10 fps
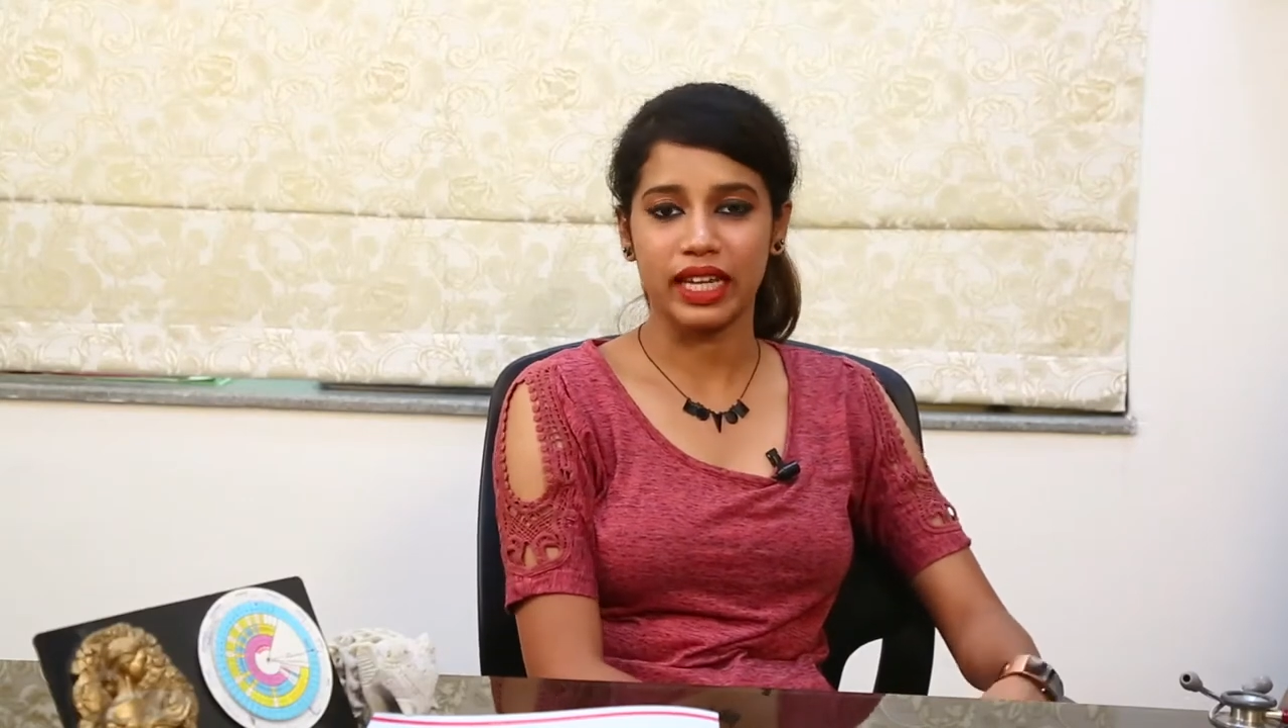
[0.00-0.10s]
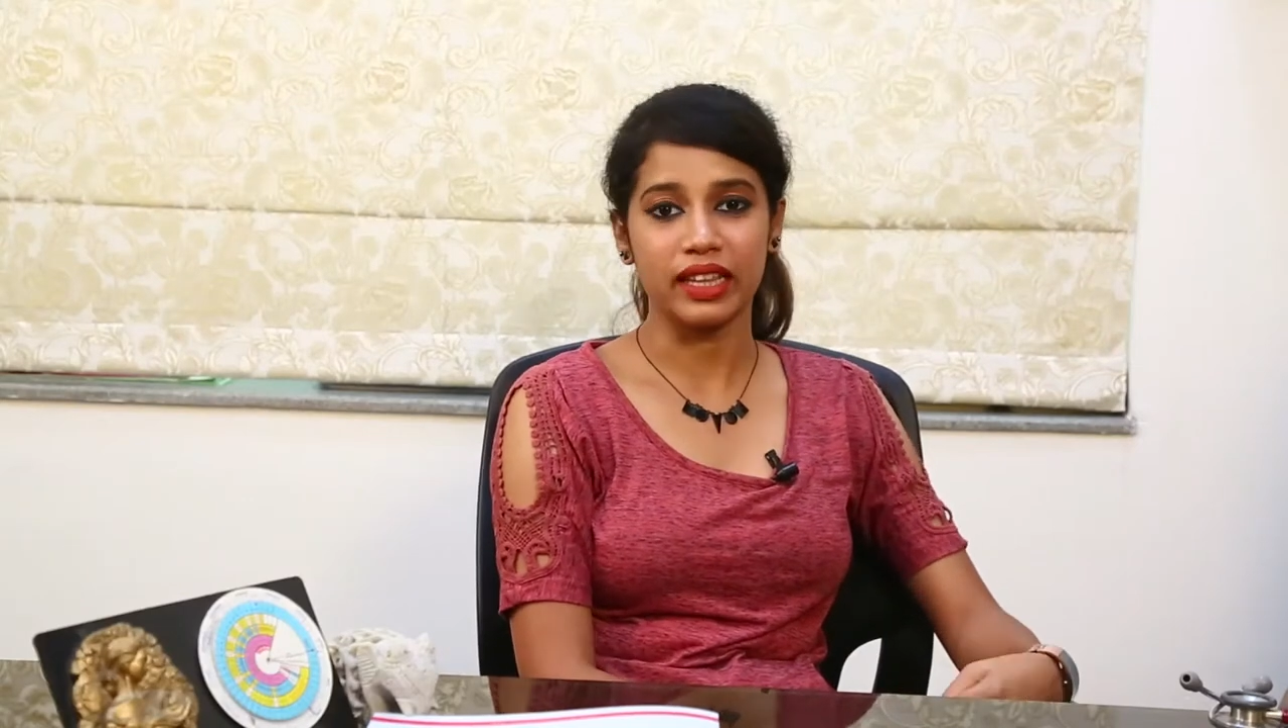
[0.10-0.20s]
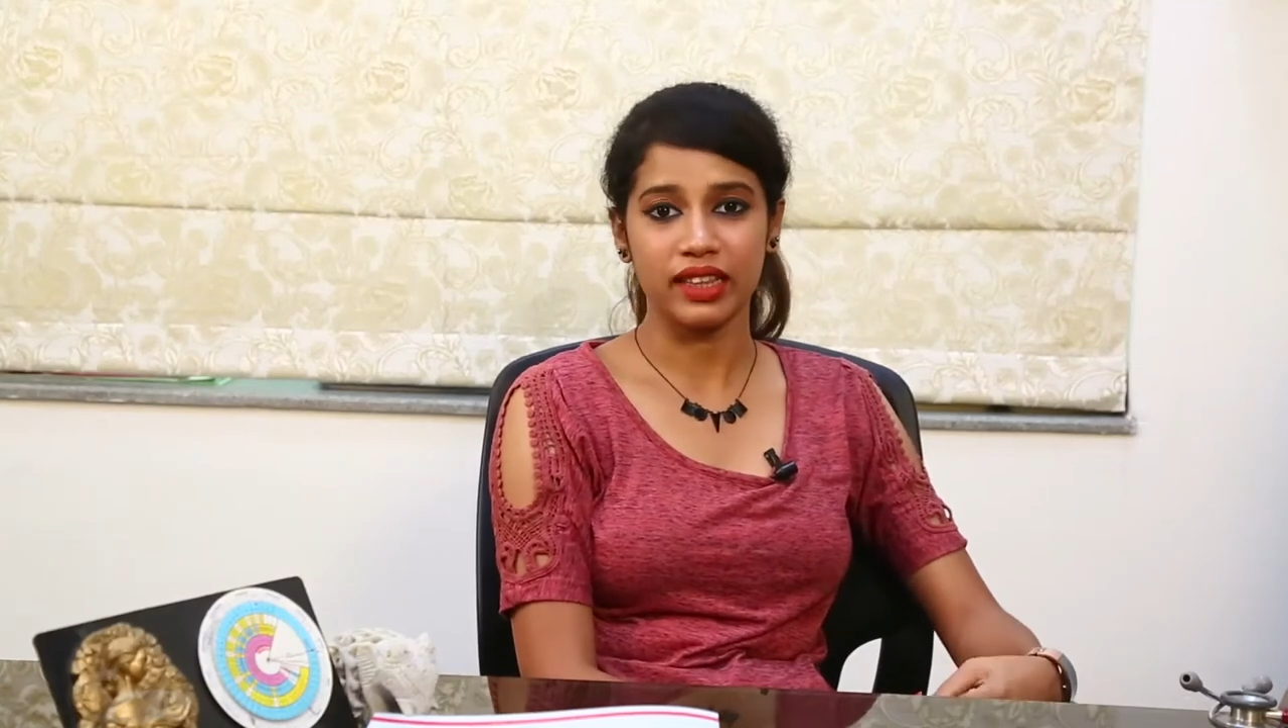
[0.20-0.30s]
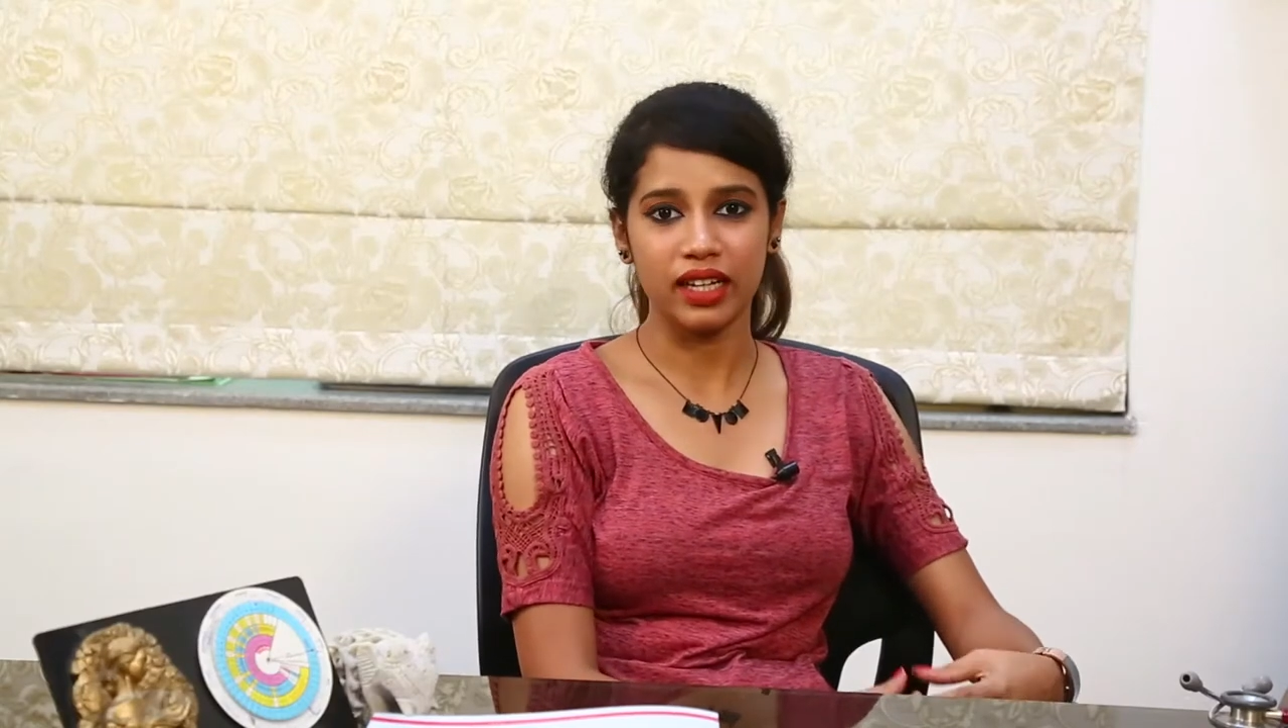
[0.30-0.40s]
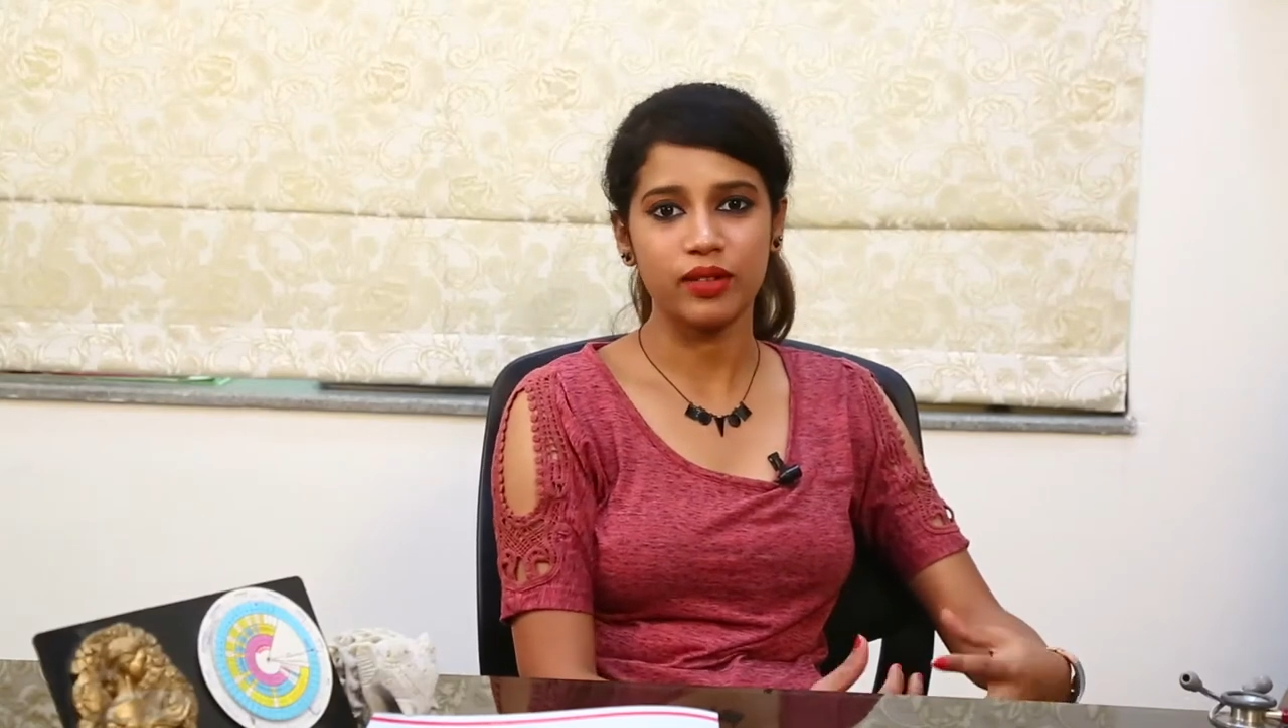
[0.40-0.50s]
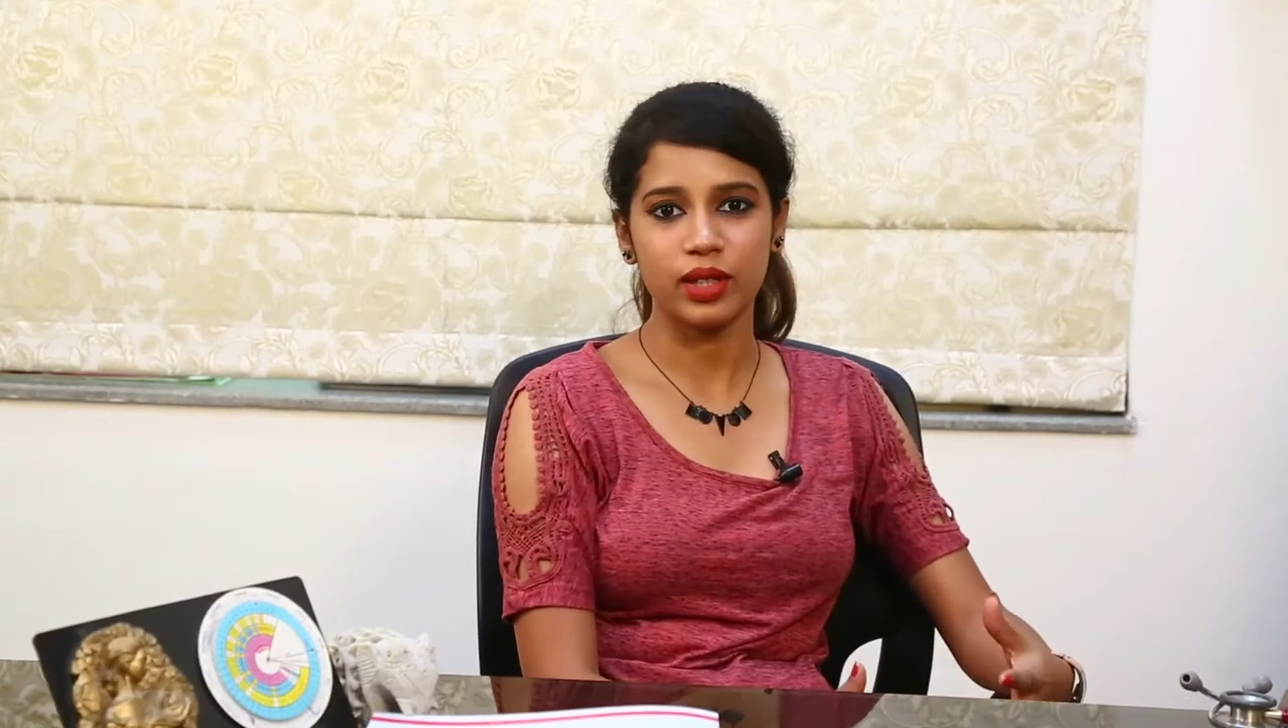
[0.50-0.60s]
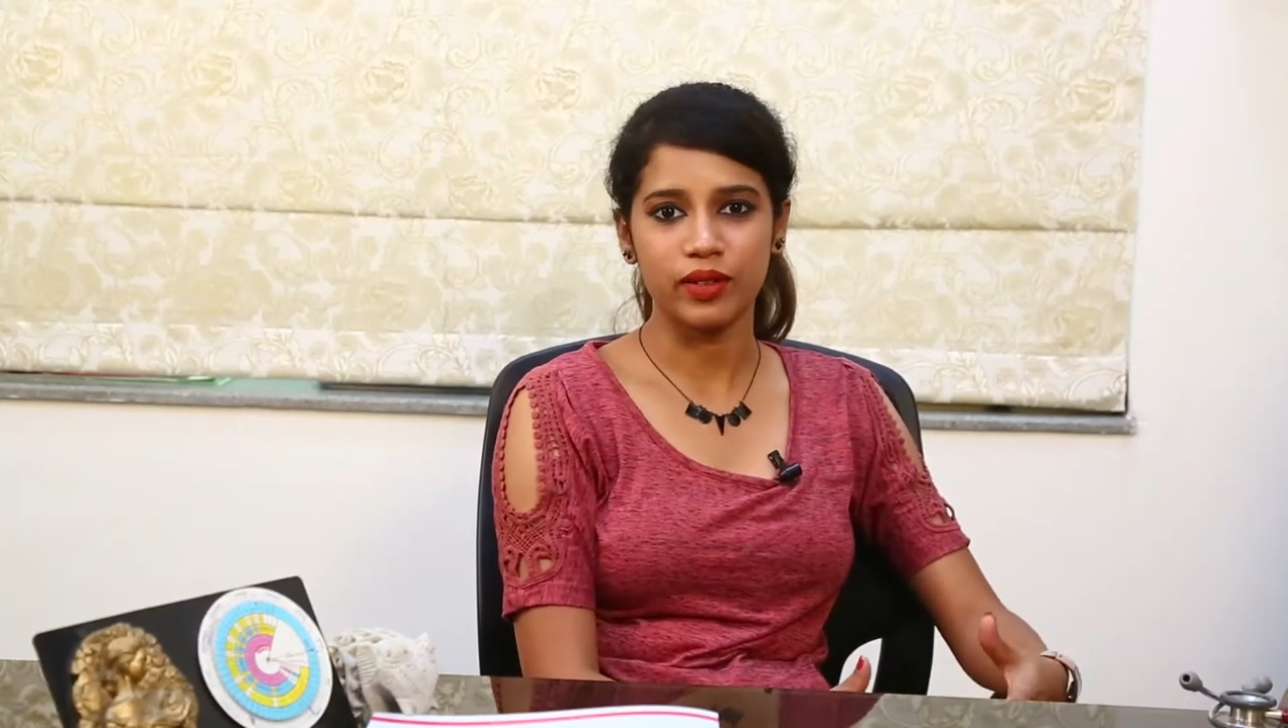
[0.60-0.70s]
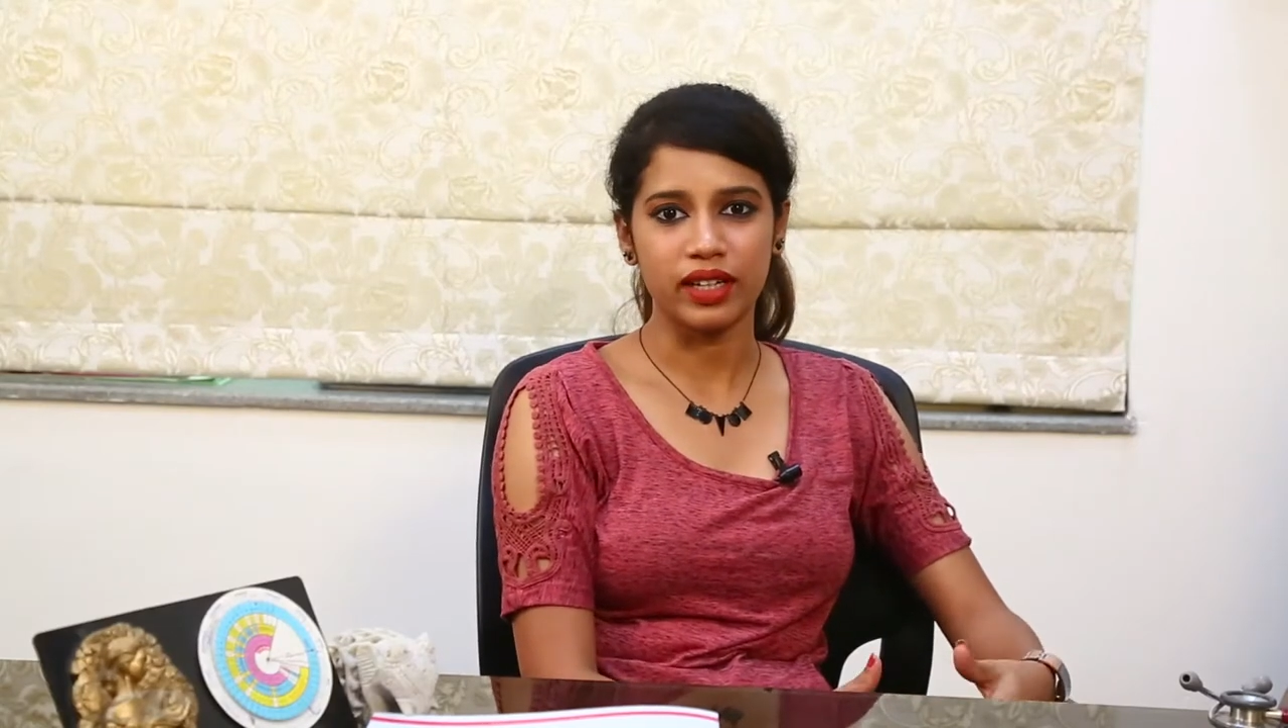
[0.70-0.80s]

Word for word: எந்த அளவுக்கு